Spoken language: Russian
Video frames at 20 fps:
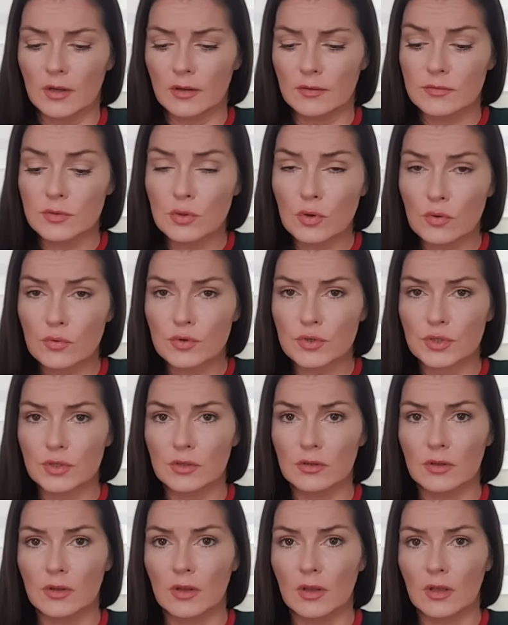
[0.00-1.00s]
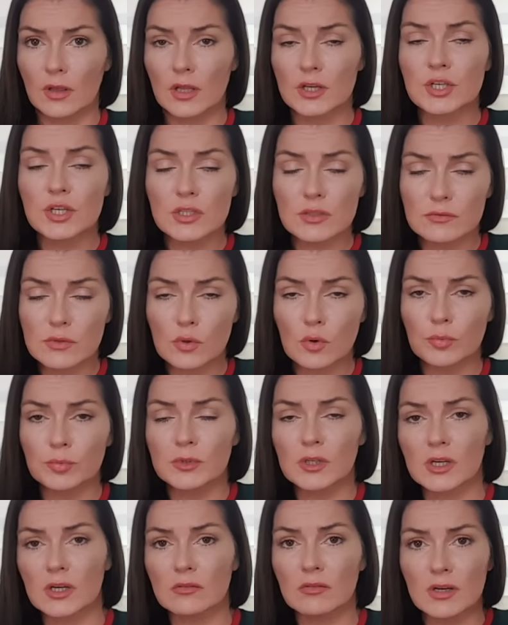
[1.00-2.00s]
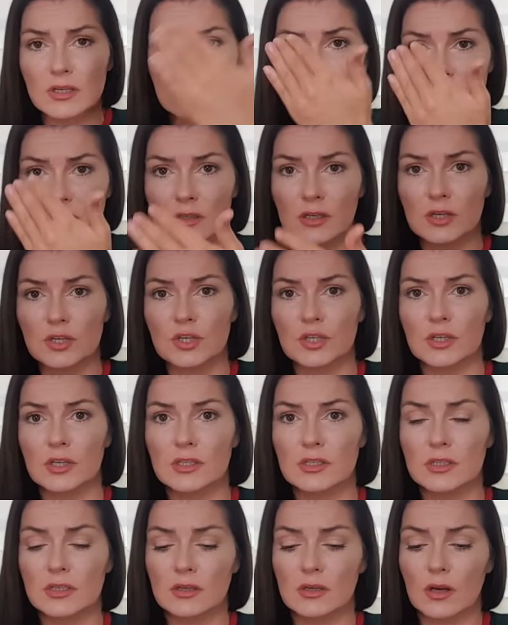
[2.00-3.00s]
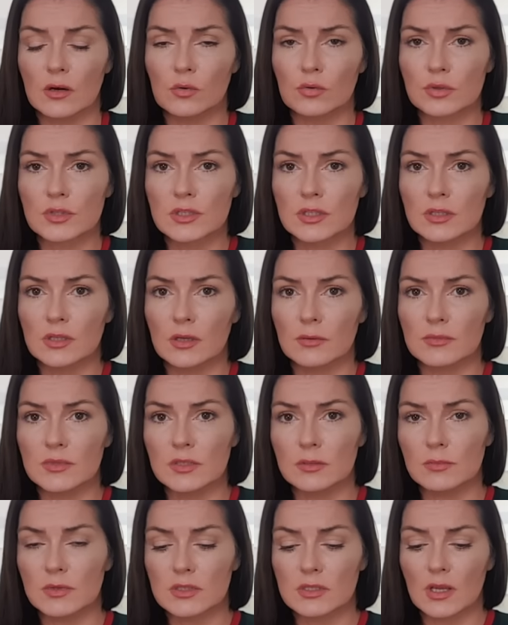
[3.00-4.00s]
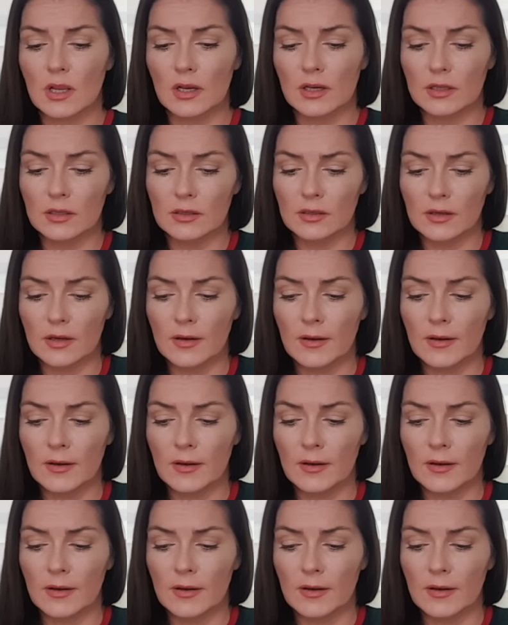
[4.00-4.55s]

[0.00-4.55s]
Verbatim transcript: Все уже. Ложись в гроб, накрывайся крышкой, иди огурцы там себе соли.